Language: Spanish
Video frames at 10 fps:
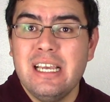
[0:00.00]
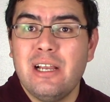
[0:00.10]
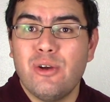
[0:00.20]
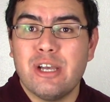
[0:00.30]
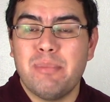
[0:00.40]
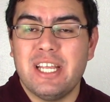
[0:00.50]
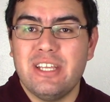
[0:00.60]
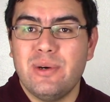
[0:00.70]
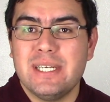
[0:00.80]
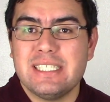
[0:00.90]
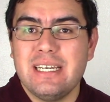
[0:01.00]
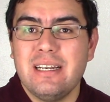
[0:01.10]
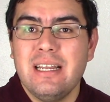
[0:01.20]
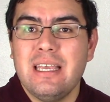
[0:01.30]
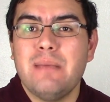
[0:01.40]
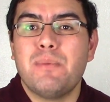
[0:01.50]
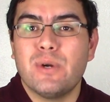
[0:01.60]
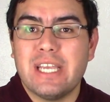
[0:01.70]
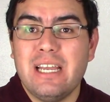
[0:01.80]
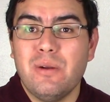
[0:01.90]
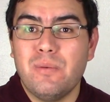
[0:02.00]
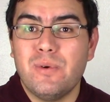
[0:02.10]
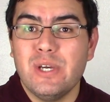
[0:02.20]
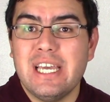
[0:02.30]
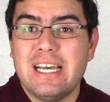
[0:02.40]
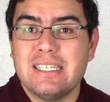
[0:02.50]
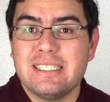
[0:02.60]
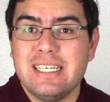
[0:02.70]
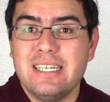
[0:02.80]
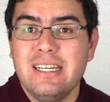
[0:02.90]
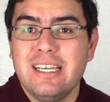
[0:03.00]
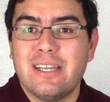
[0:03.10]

lo que planeo hacer y por qué lo voy a hacer.